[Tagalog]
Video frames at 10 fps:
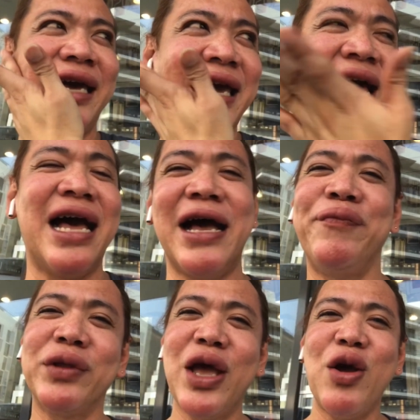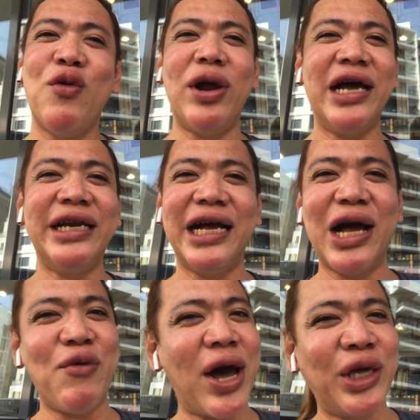Kaya walang
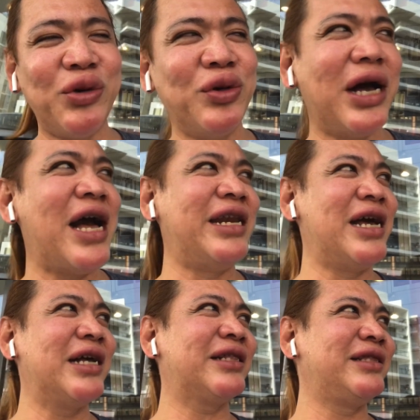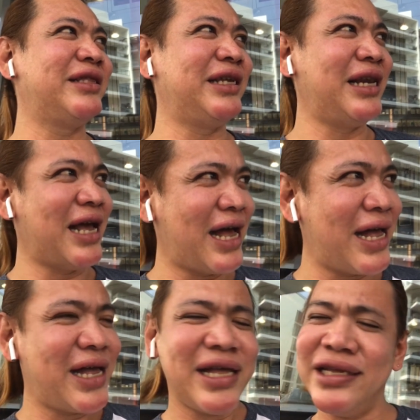nagawa yung anak
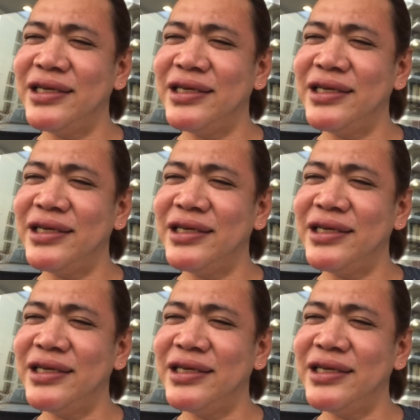nila